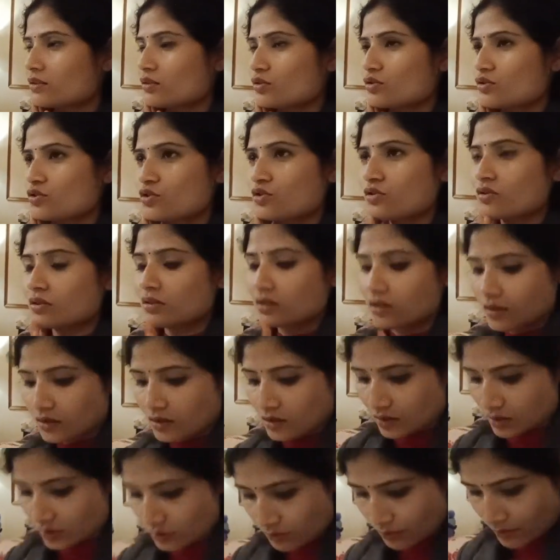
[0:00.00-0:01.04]
कुछ इसमें क्या
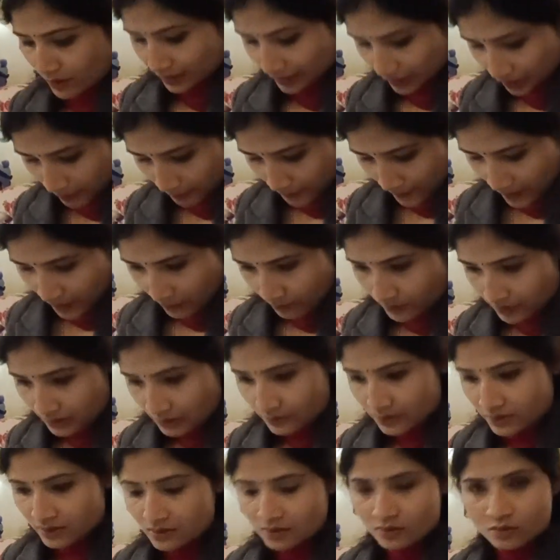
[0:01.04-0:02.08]
बचेगा मैं क्या पहन
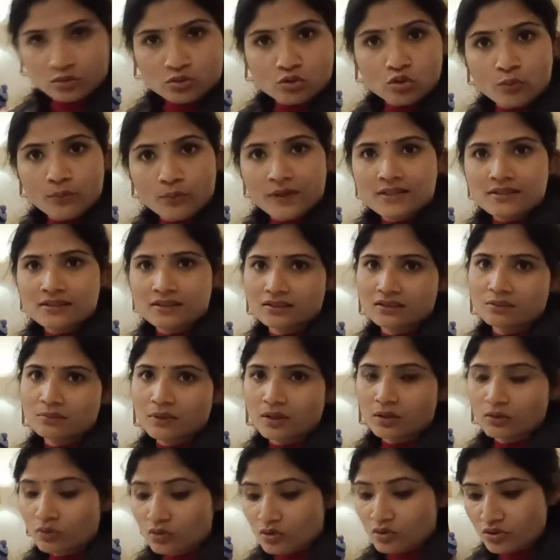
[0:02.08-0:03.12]
मतलब इससे तो सो भी नहीं सकती
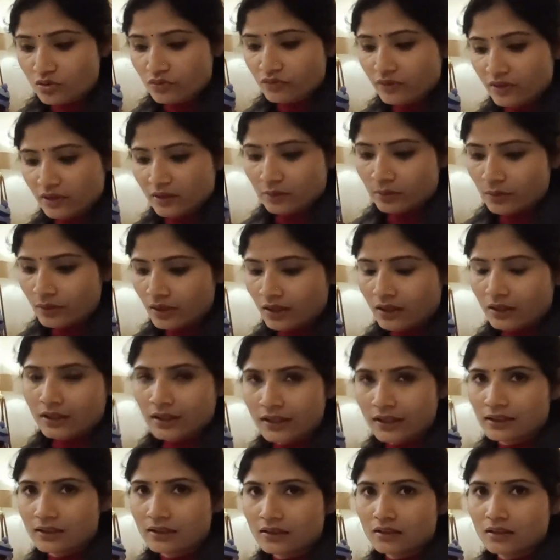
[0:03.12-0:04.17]
मैं वो नीचे फट भी रहा
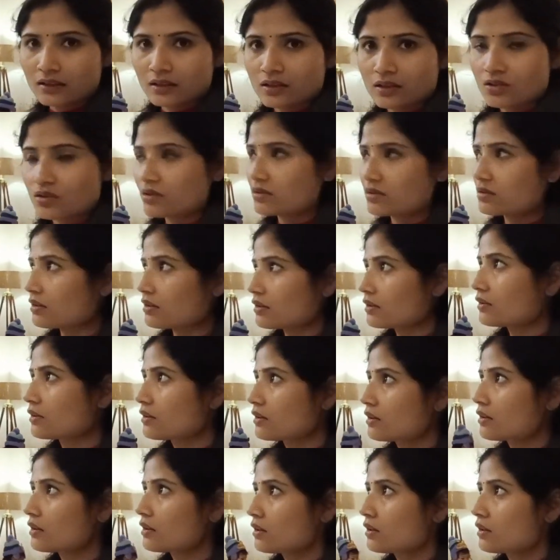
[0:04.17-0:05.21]
कैनकिन के नीचे से
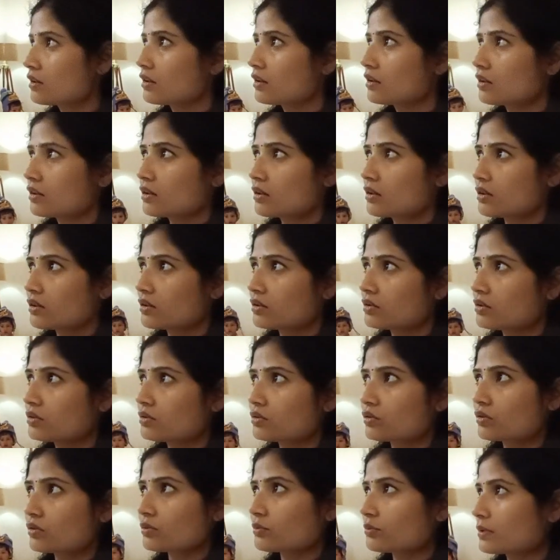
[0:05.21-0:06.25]

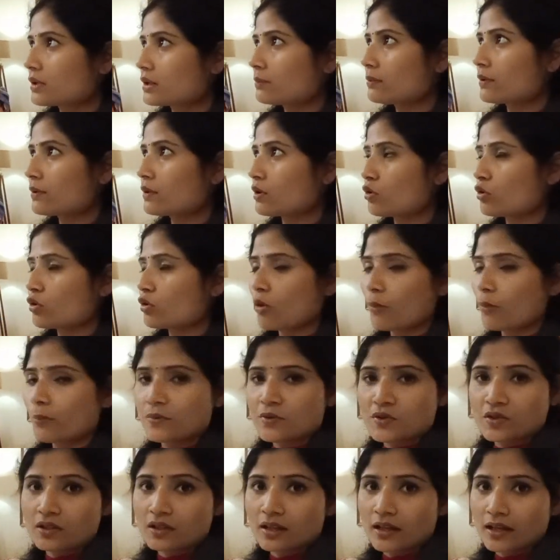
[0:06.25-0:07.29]
तो मेरे को कोई
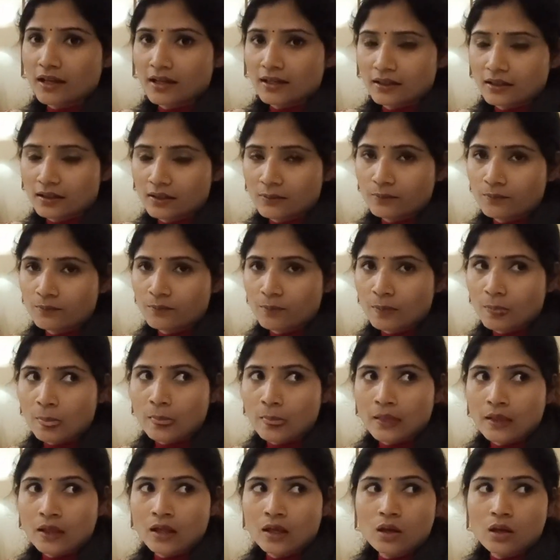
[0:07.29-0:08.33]
ऑप्शन है
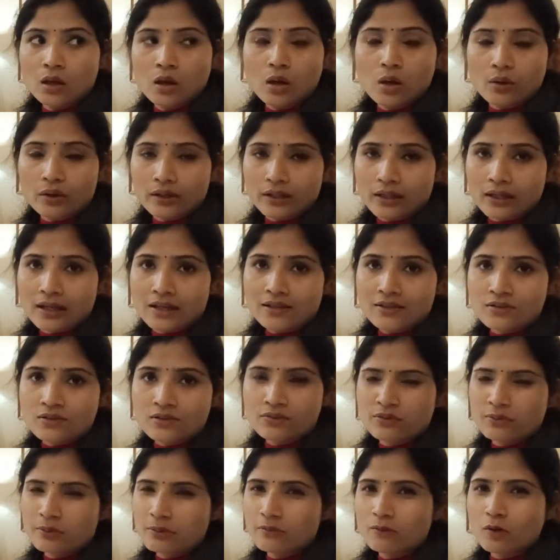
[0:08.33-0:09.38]
नहीं ओके गाइस तो
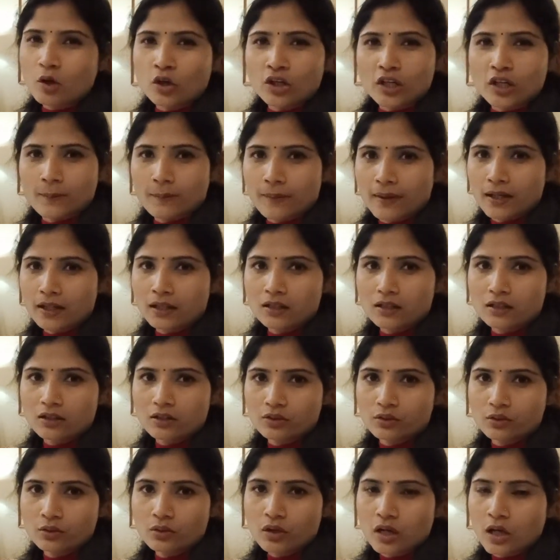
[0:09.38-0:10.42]
फिर मैं ब्लॉग यहीं पे एंड
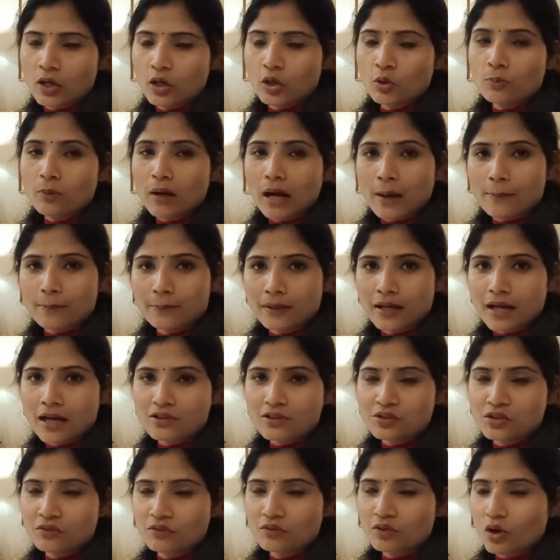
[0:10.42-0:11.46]
करती हूँ आई होप आपने
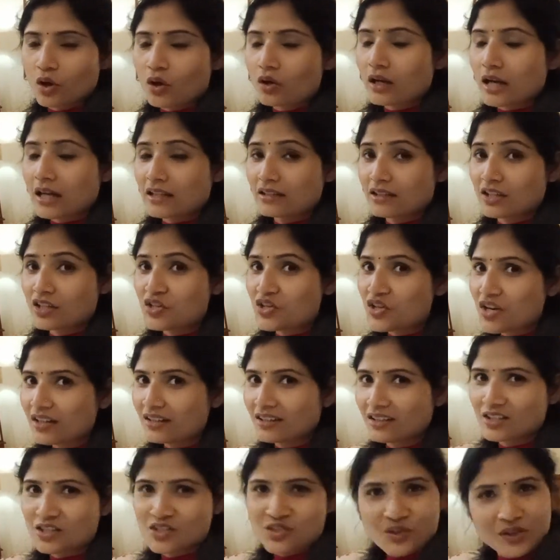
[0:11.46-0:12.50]
आज का ब्लॉग आज की
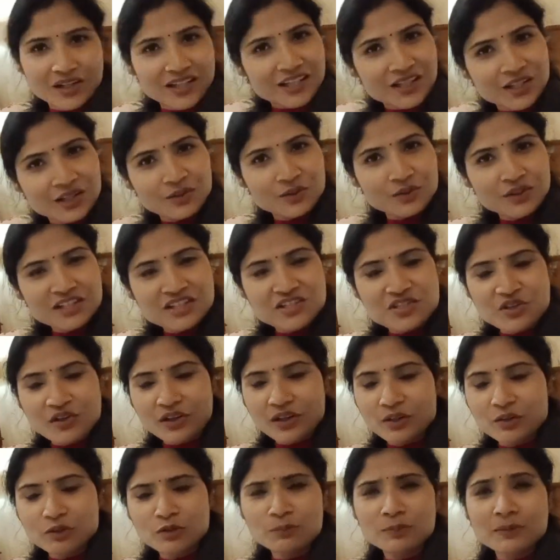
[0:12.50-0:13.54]
शादी इन्जॉय की होगी इन्जॉय
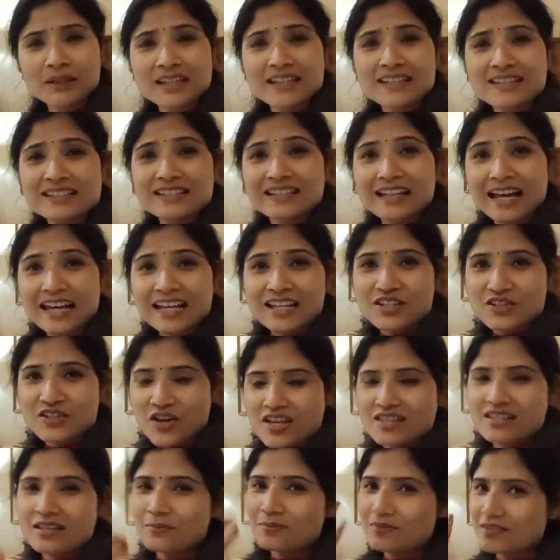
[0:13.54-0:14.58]
की तो प्लीज़ लाइक
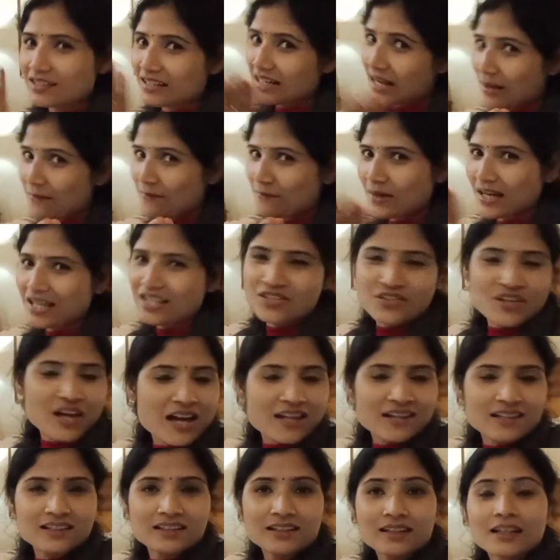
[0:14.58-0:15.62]
शेयर सब्सक्राइब माई
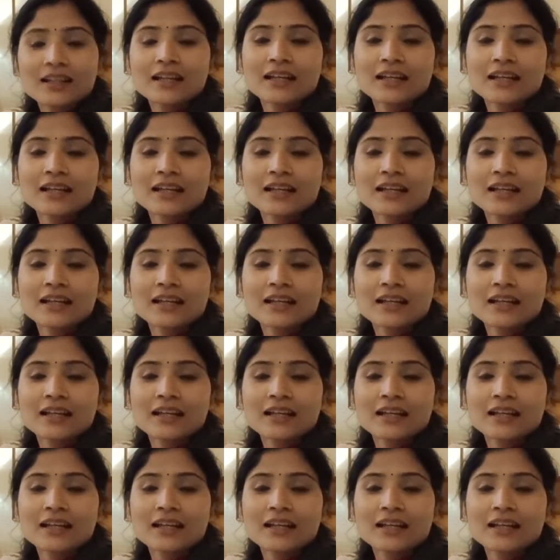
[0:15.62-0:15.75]
चैनल